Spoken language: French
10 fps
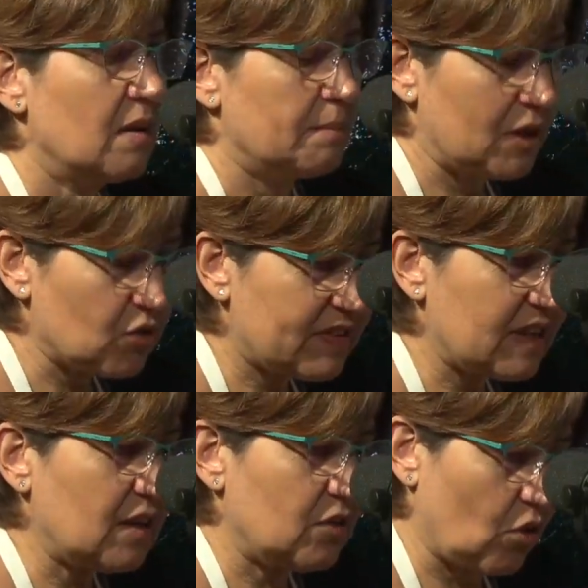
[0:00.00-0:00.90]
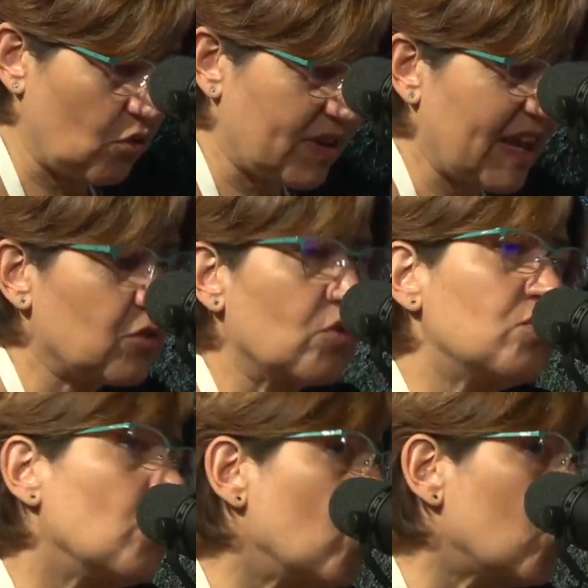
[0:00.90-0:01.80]
mais aussi dans le cadre
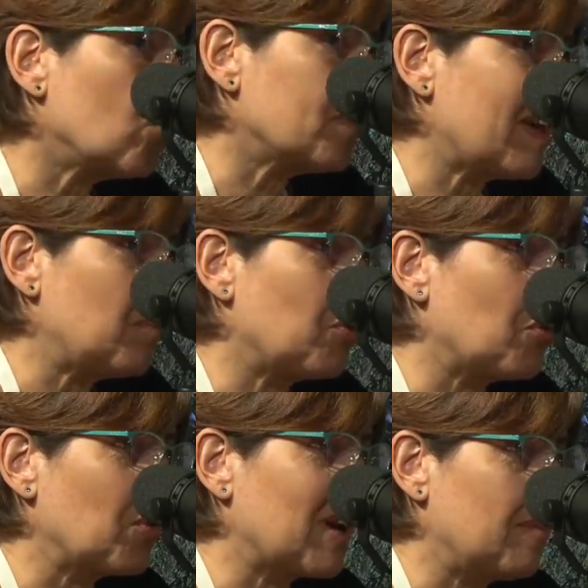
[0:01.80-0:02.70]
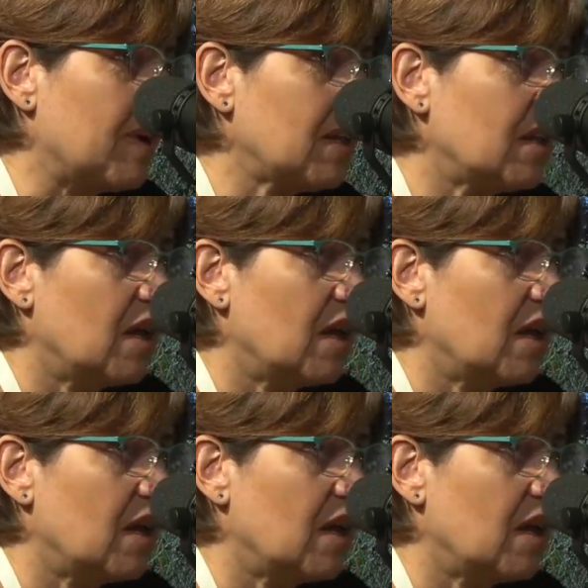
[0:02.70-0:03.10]
du Haut Conseil pour le climat,